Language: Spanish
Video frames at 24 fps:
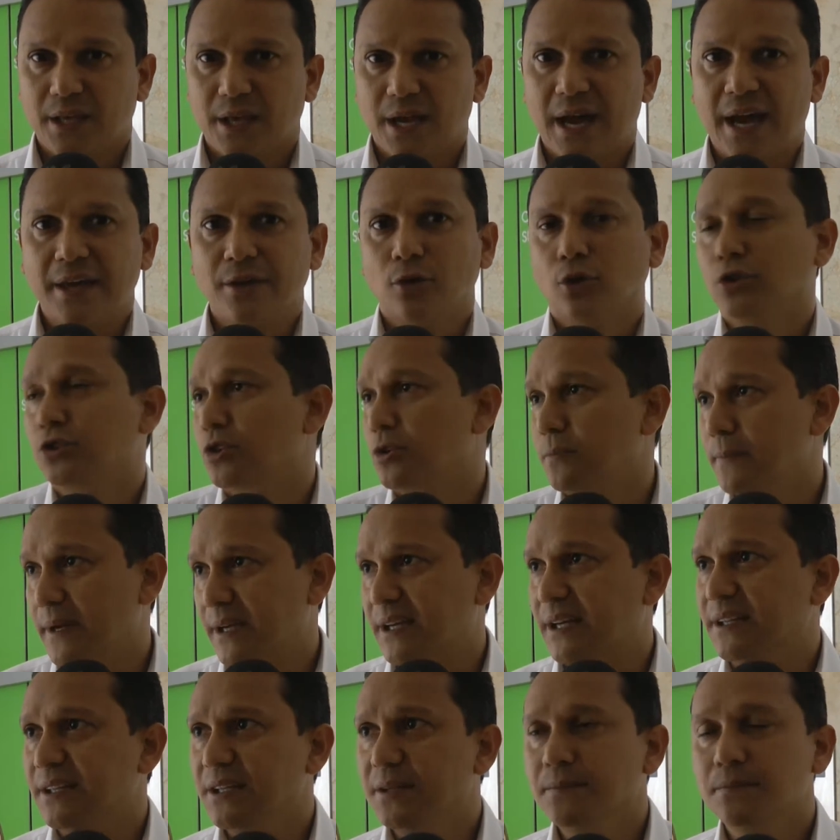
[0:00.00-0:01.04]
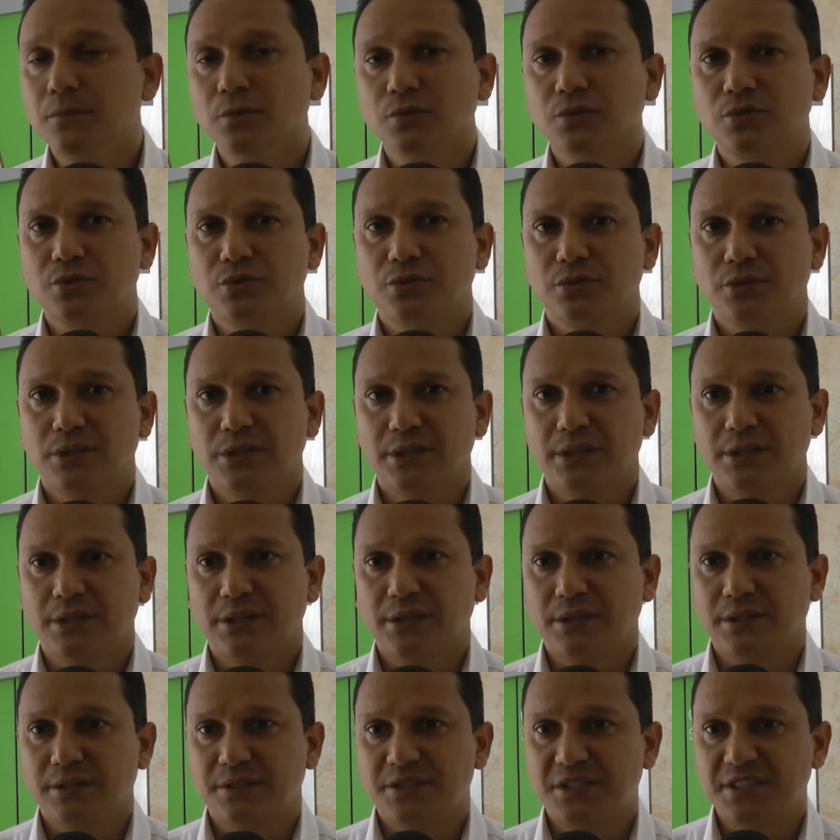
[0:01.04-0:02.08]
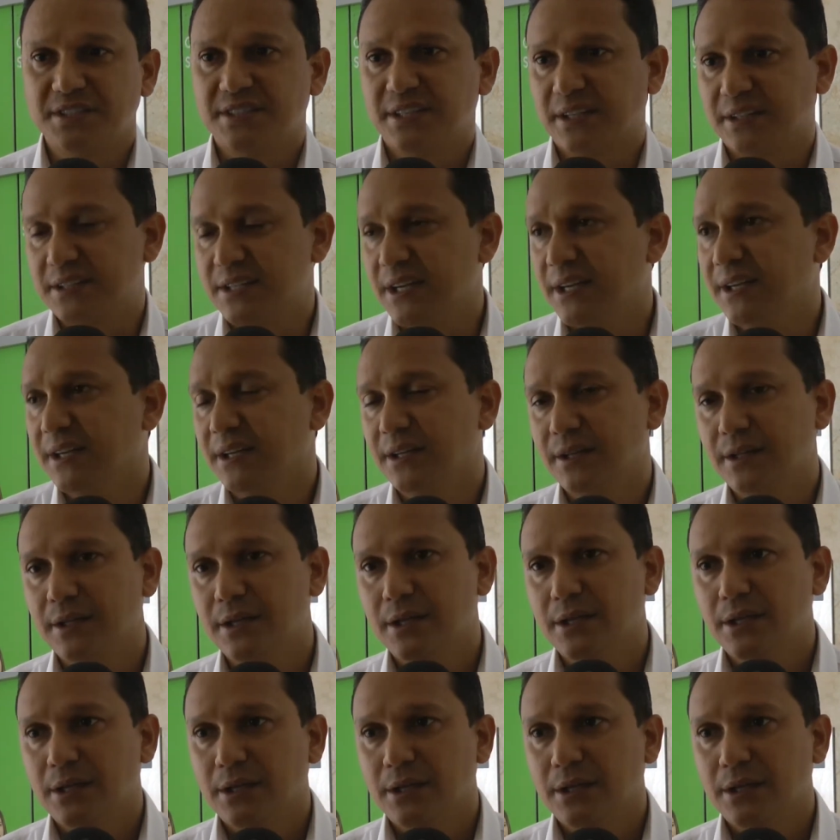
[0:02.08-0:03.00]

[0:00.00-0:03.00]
hay otros mecanismos, eh, si se quiere.